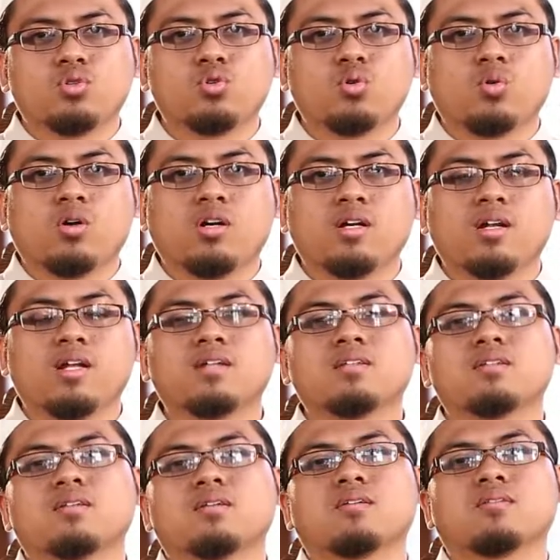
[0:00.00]

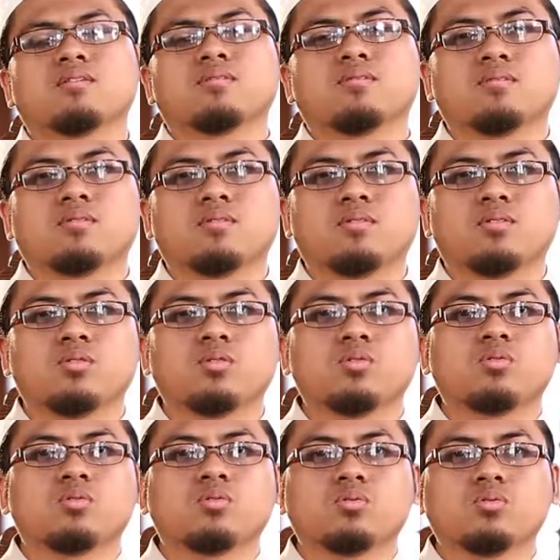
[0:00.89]
Ju'ilat
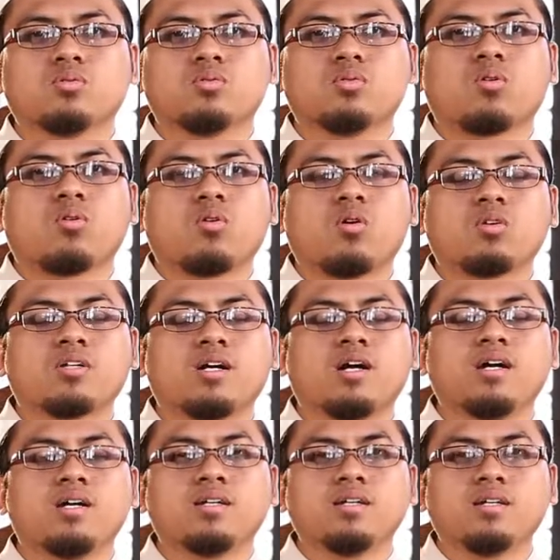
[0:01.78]
qurrata